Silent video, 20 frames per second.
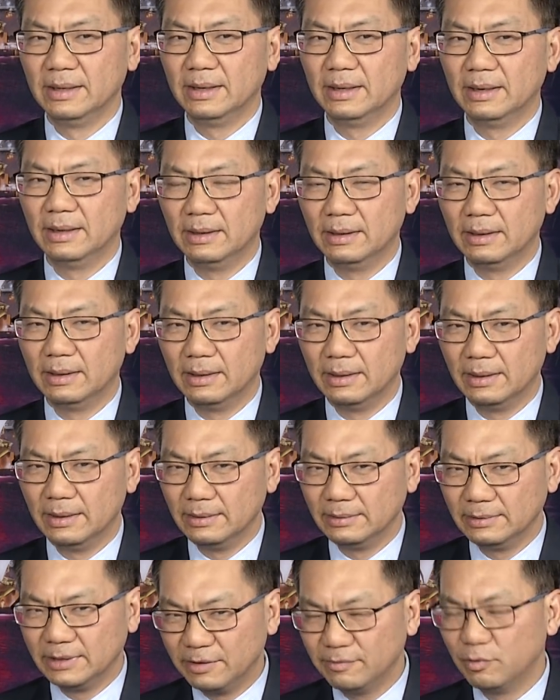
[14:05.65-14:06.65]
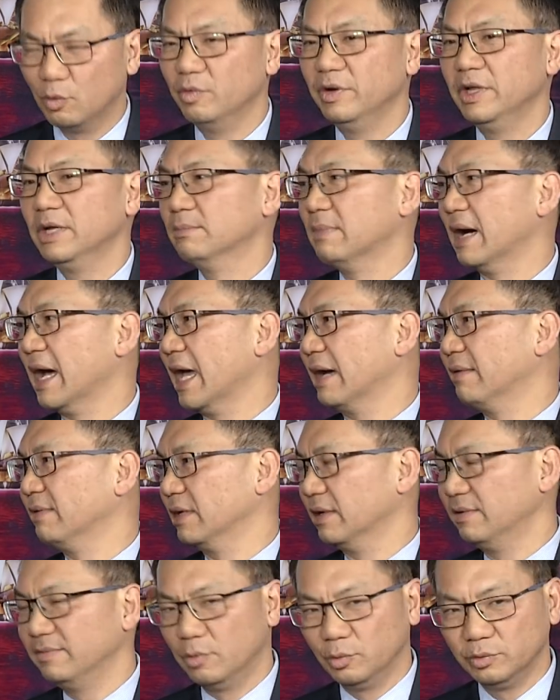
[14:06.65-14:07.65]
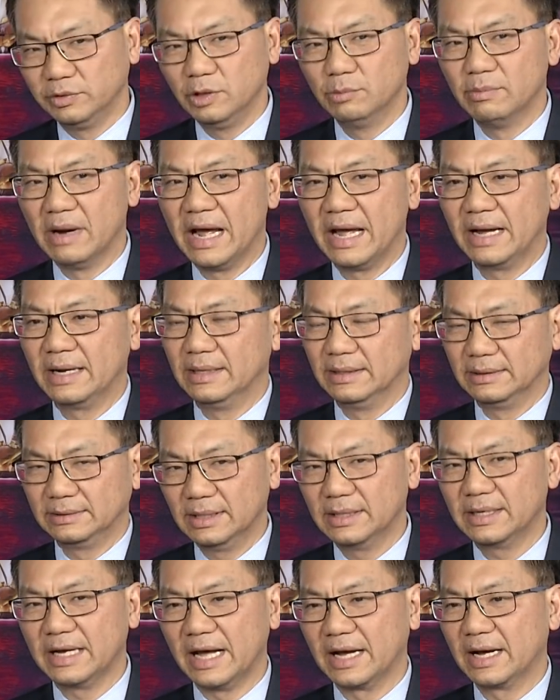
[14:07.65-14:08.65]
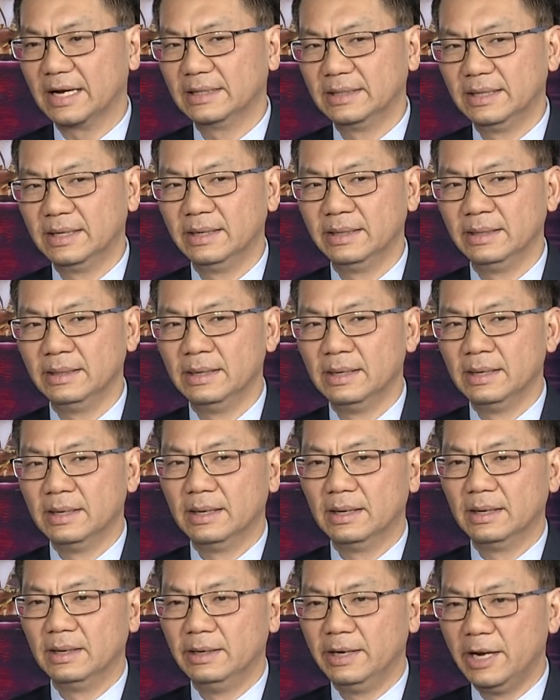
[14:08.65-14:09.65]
uh, uh, chính phủ liên bang và chính phủ tiểu bang ở tất cả các nơi Ờ,